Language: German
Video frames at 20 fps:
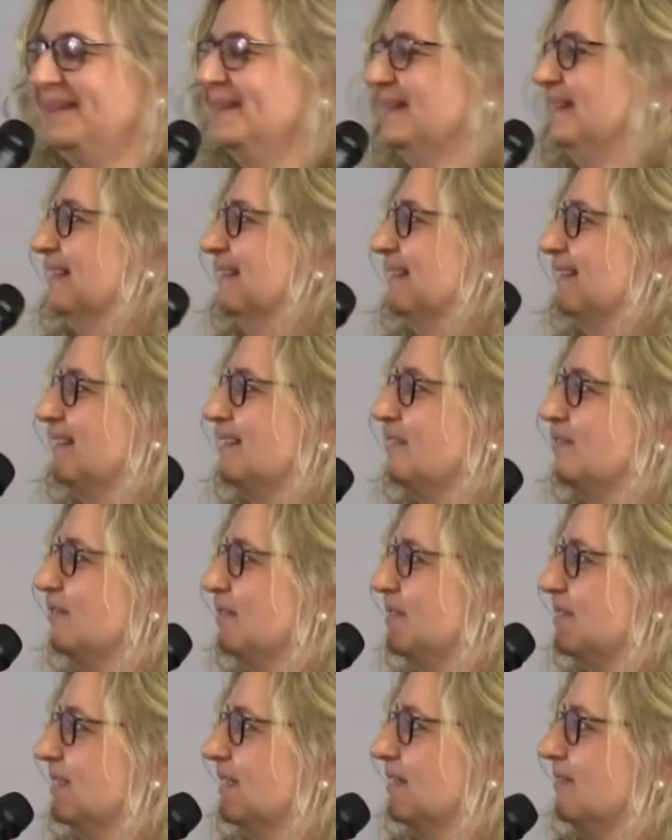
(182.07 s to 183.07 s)
ja, die
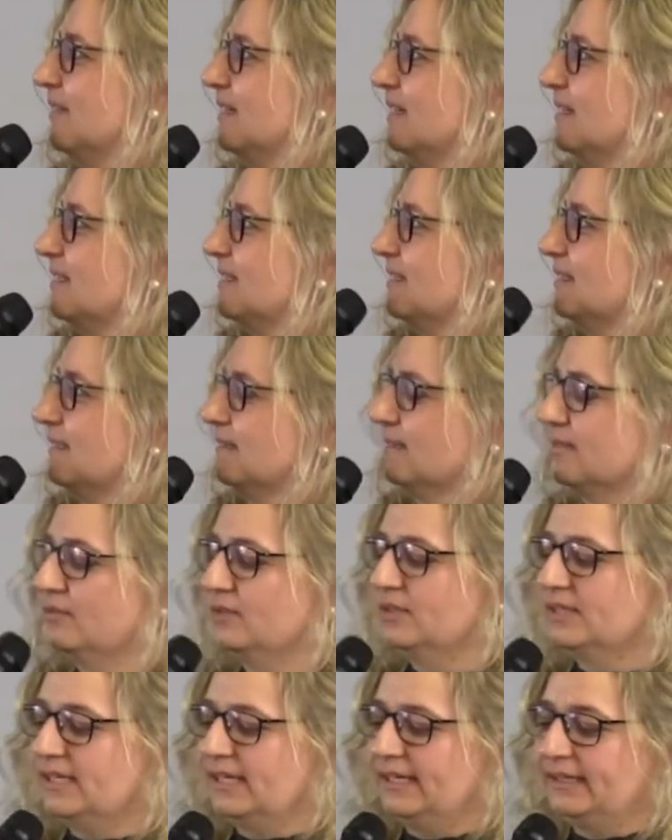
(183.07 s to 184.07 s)
flüstern, wer das
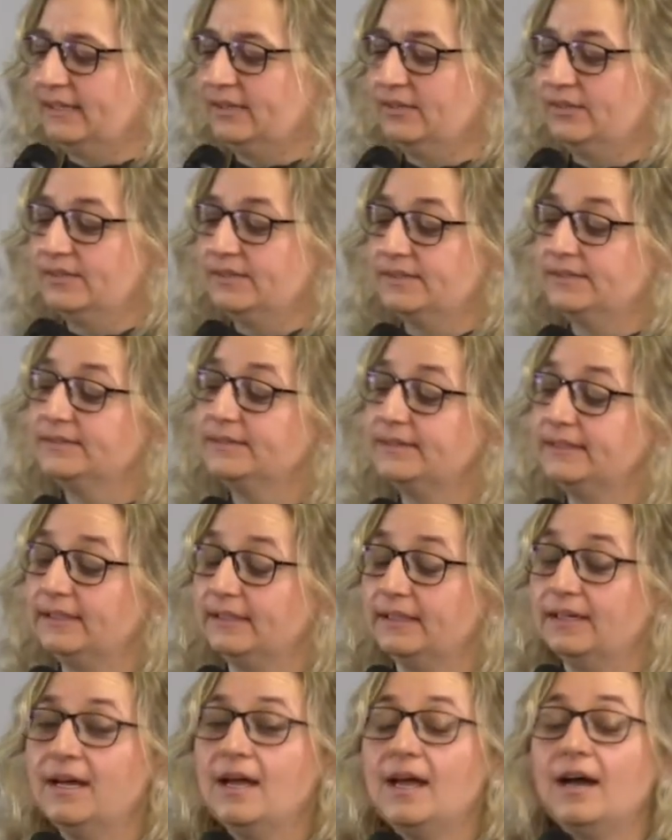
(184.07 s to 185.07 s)
wohl sein könnte.
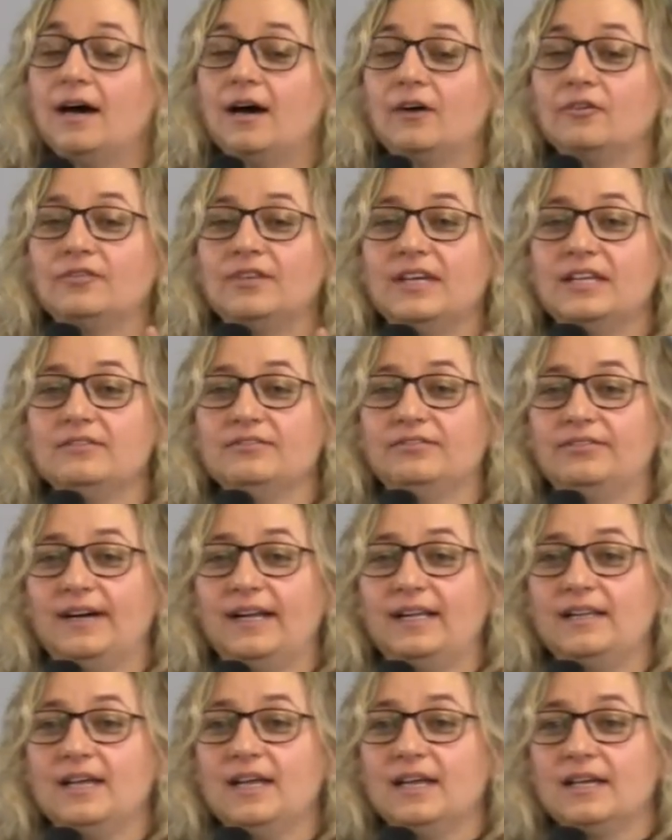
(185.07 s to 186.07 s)
Ja, auf jeden
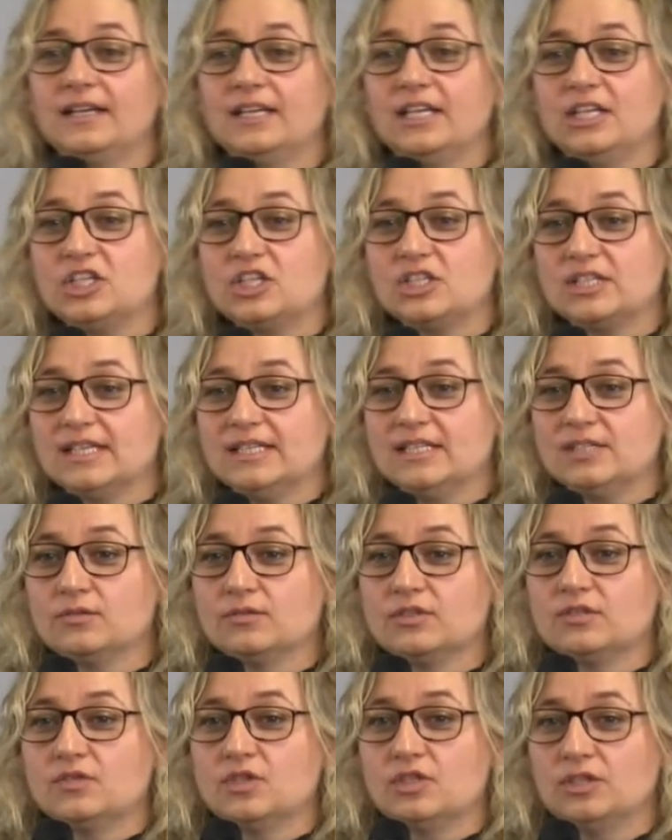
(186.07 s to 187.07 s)
Fall, ich stand
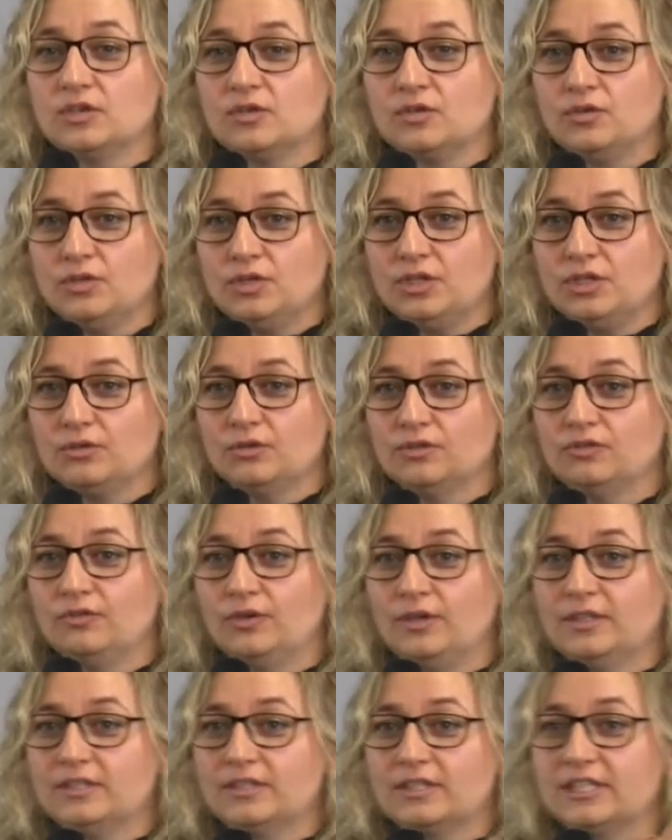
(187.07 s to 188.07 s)
so zwischen der Küche und
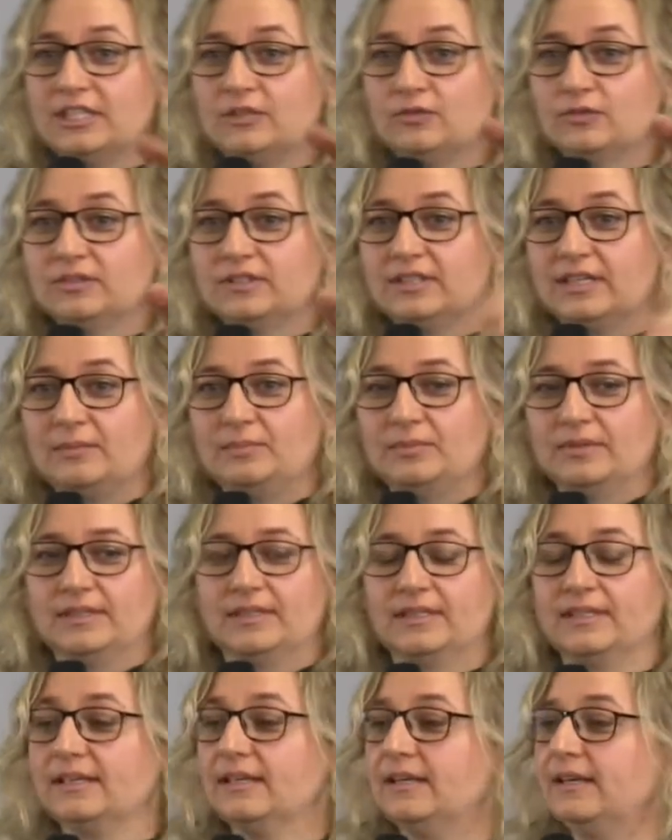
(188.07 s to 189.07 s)
wollte Richtung
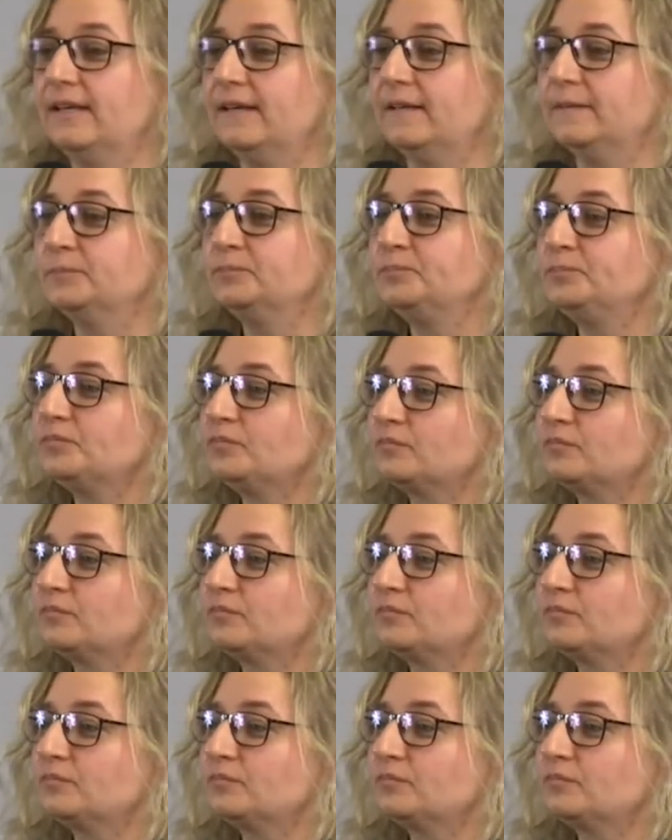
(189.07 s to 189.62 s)
Treppe gehen.